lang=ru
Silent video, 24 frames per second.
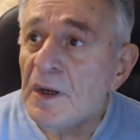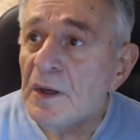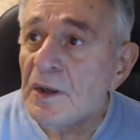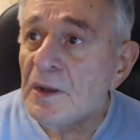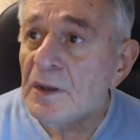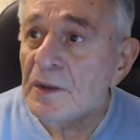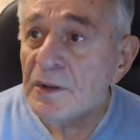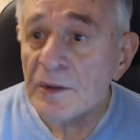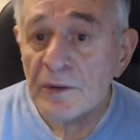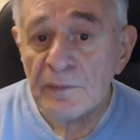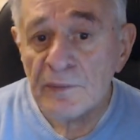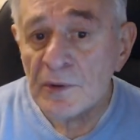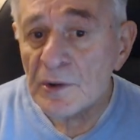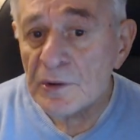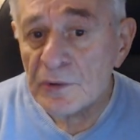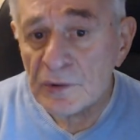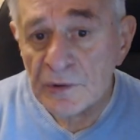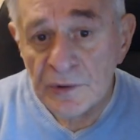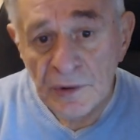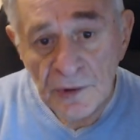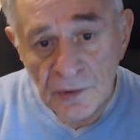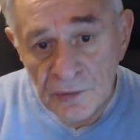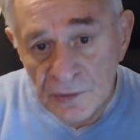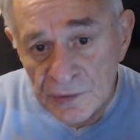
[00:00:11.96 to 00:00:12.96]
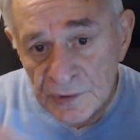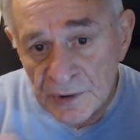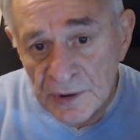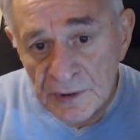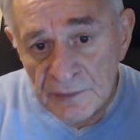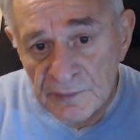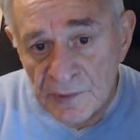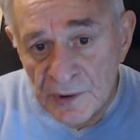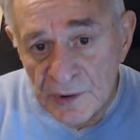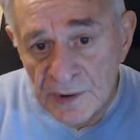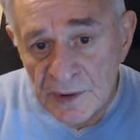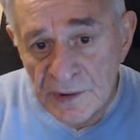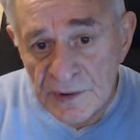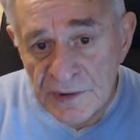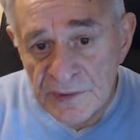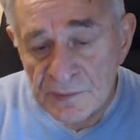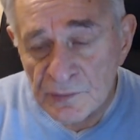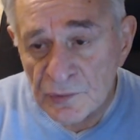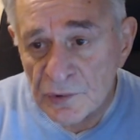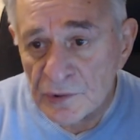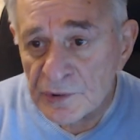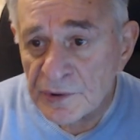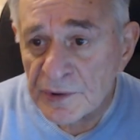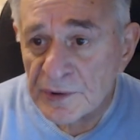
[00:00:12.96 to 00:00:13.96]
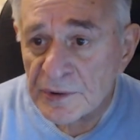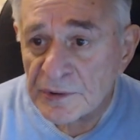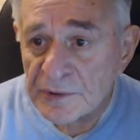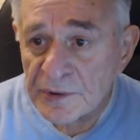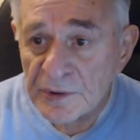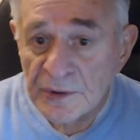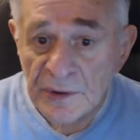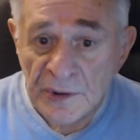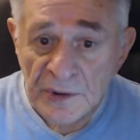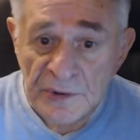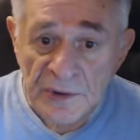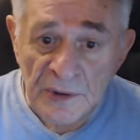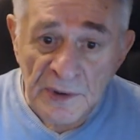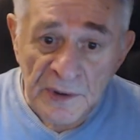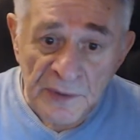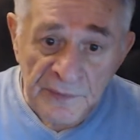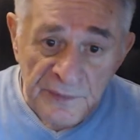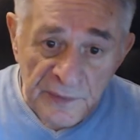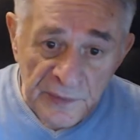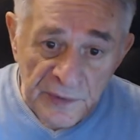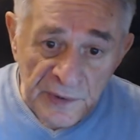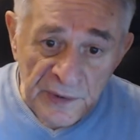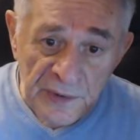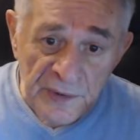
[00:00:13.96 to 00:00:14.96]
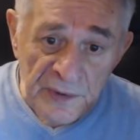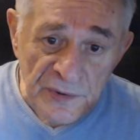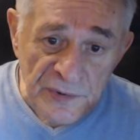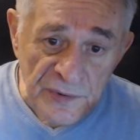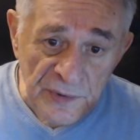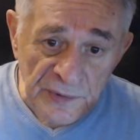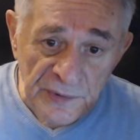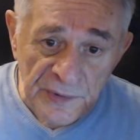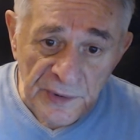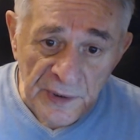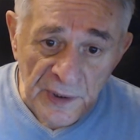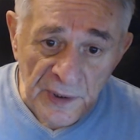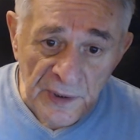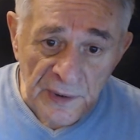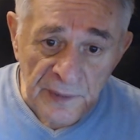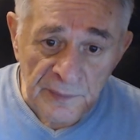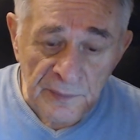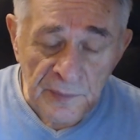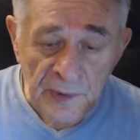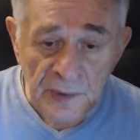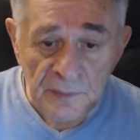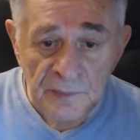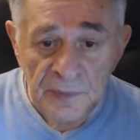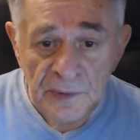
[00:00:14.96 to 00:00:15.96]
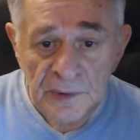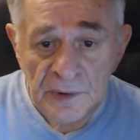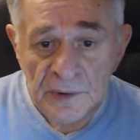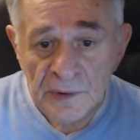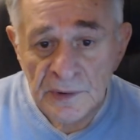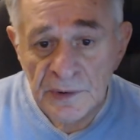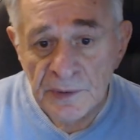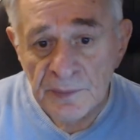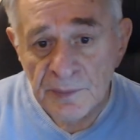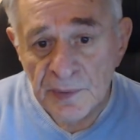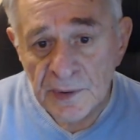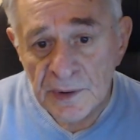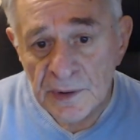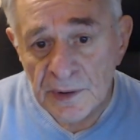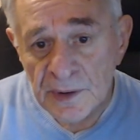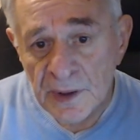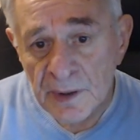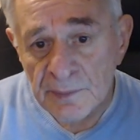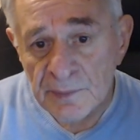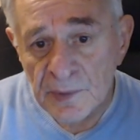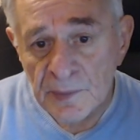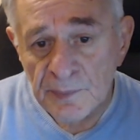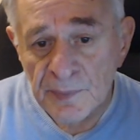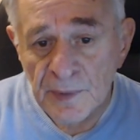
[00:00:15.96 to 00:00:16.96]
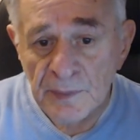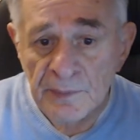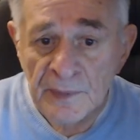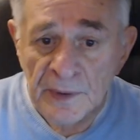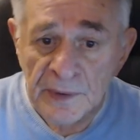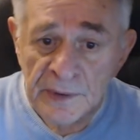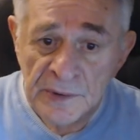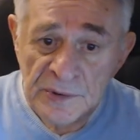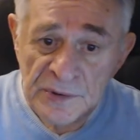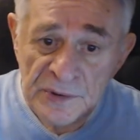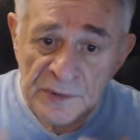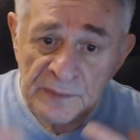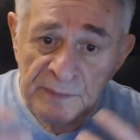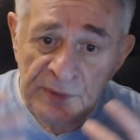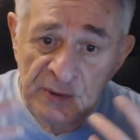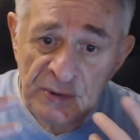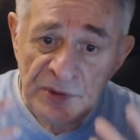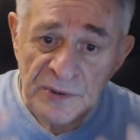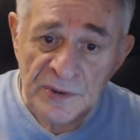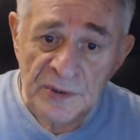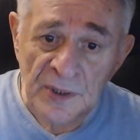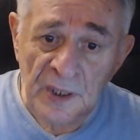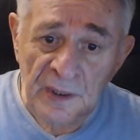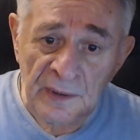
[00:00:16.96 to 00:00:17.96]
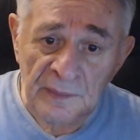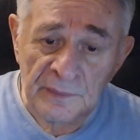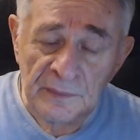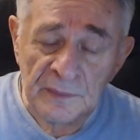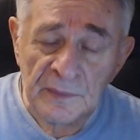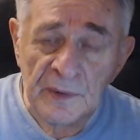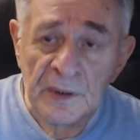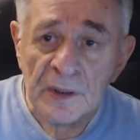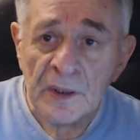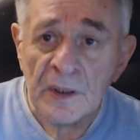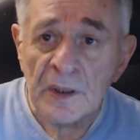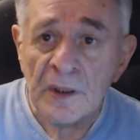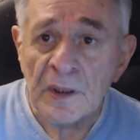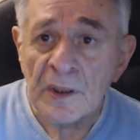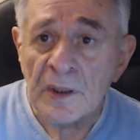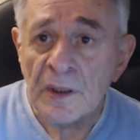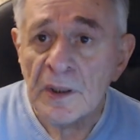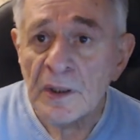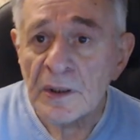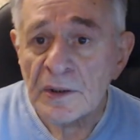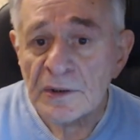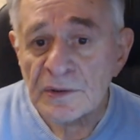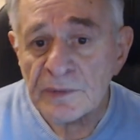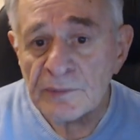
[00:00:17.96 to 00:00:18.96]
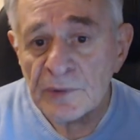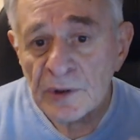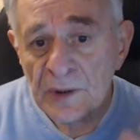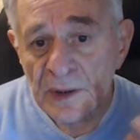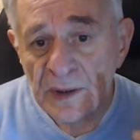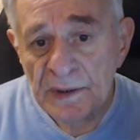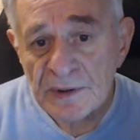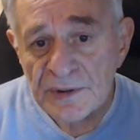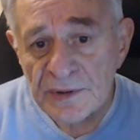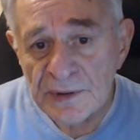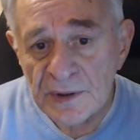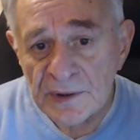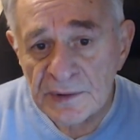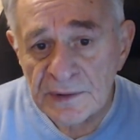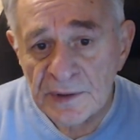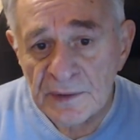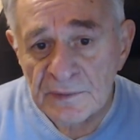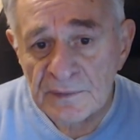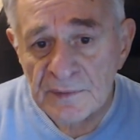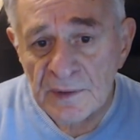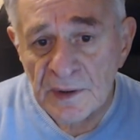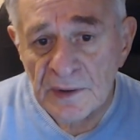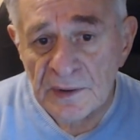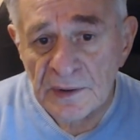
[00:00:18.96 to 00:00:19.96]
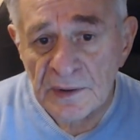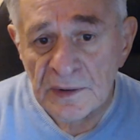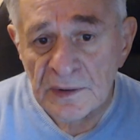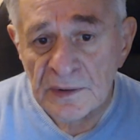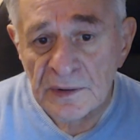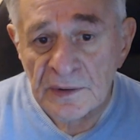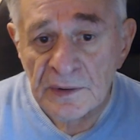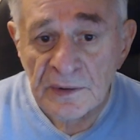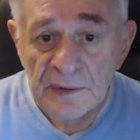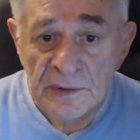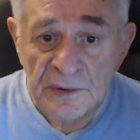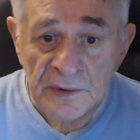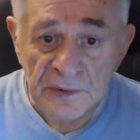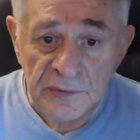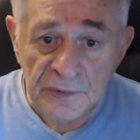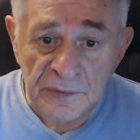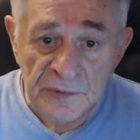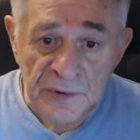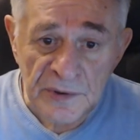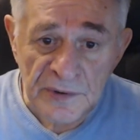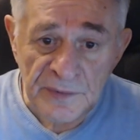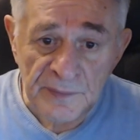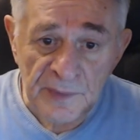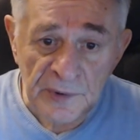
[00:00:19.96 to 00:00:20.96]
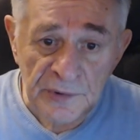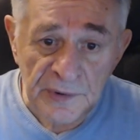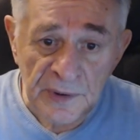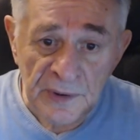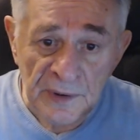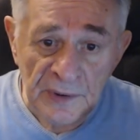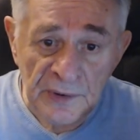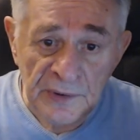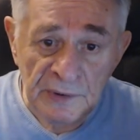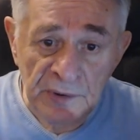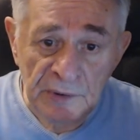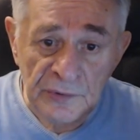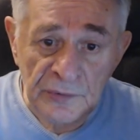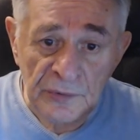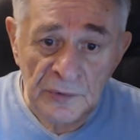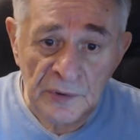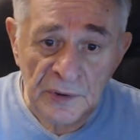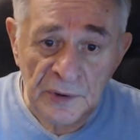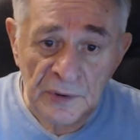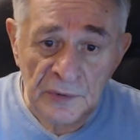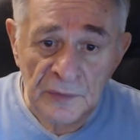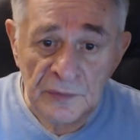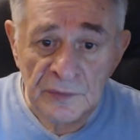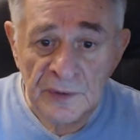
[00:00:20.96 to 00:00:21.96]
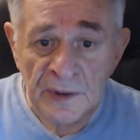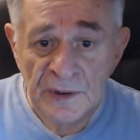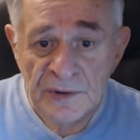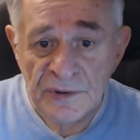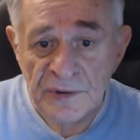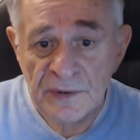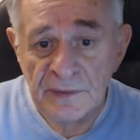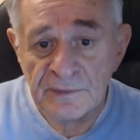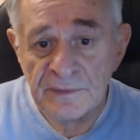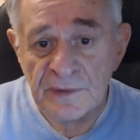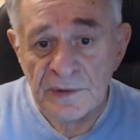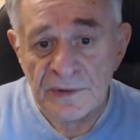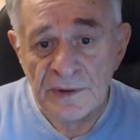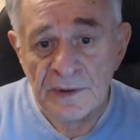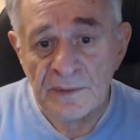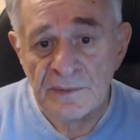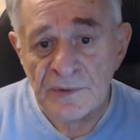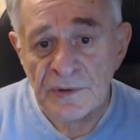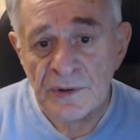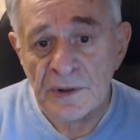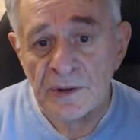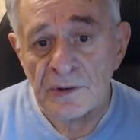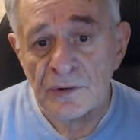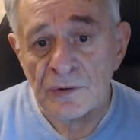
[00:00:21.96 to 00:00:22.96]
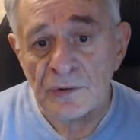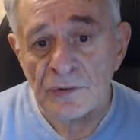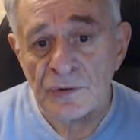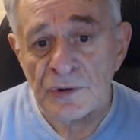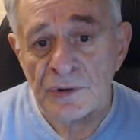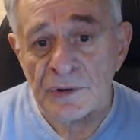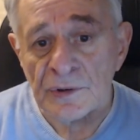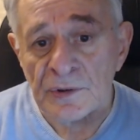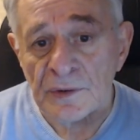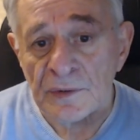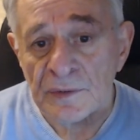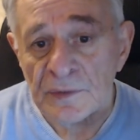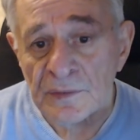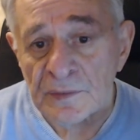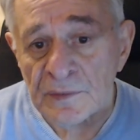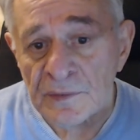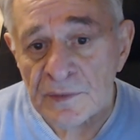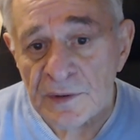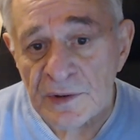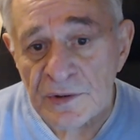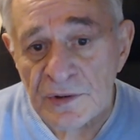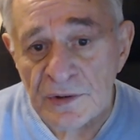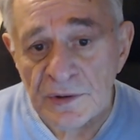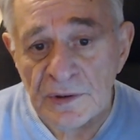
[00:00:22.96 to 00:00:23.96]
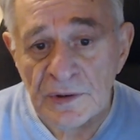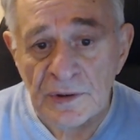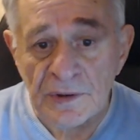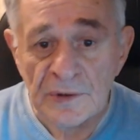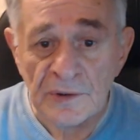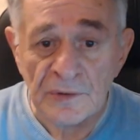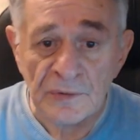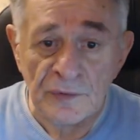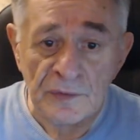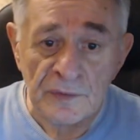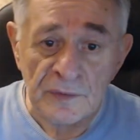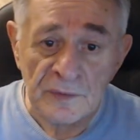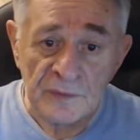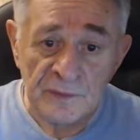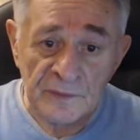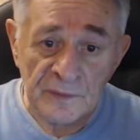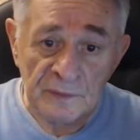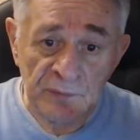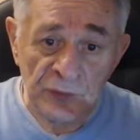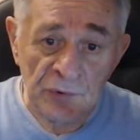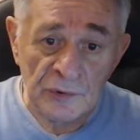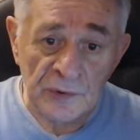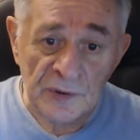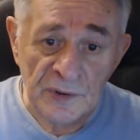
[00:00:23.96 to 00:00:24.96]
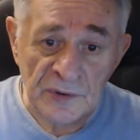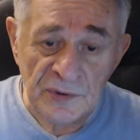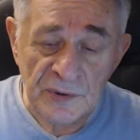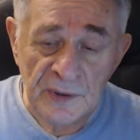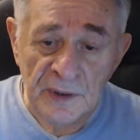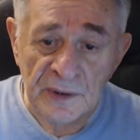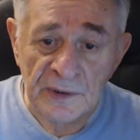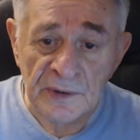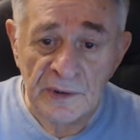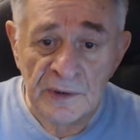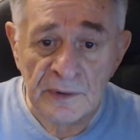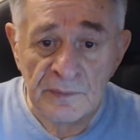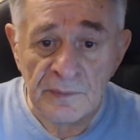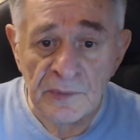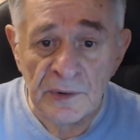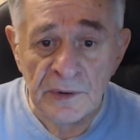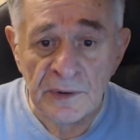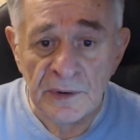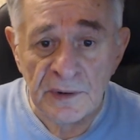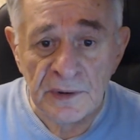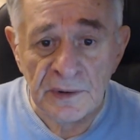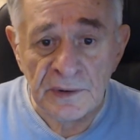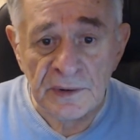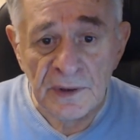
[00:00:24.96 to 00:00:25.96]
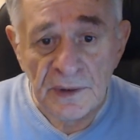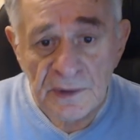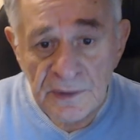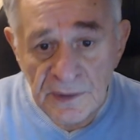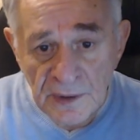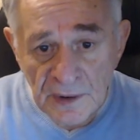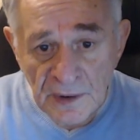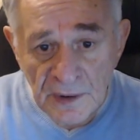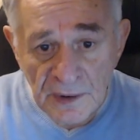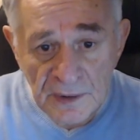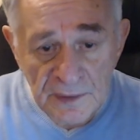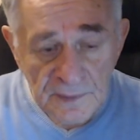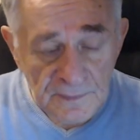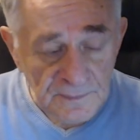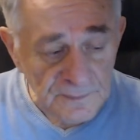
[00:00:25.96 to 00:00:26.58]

и миллионы людей меня смотрят, и на телевидении центральном я был, и в программе «Помоги себе сам» с меня стартовала, которые смотрели не только у нас в Советском Союзе, в России, но и во многих странах мира и так далее.